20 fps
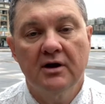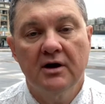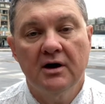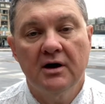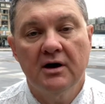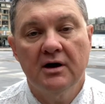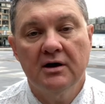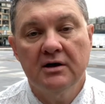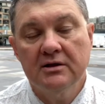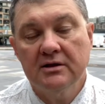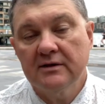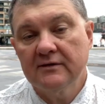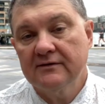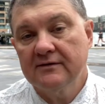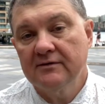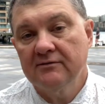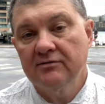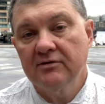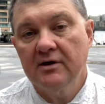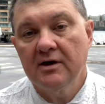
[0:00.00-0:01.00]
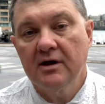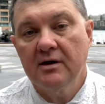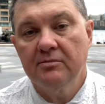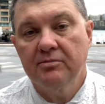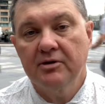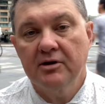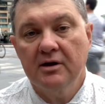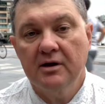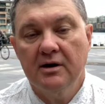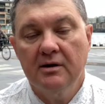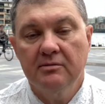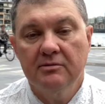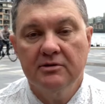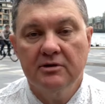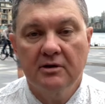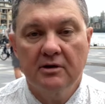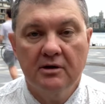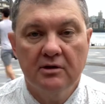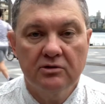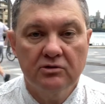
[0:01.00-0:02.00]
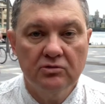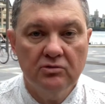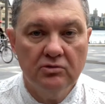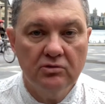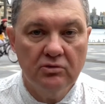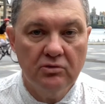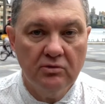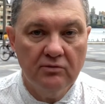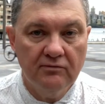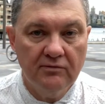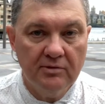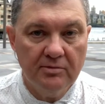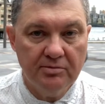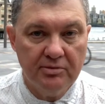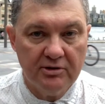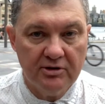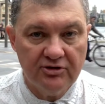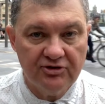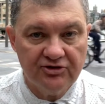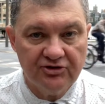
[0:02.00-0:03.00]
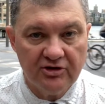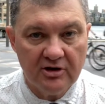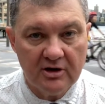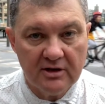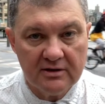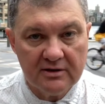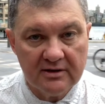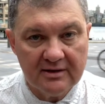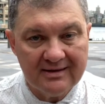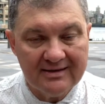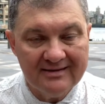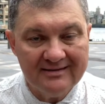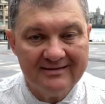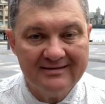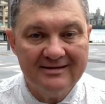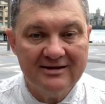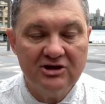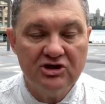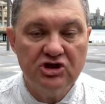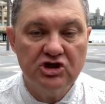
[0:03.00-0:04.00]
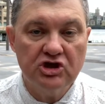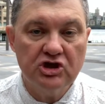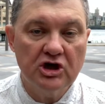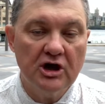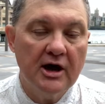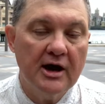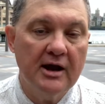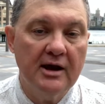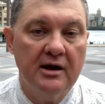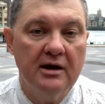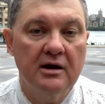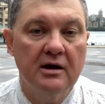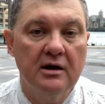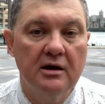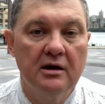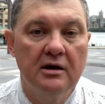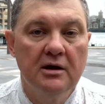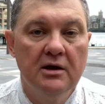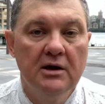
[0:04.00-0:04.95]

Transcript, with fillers: а это основная программа, на которую вы приезжаете изначально.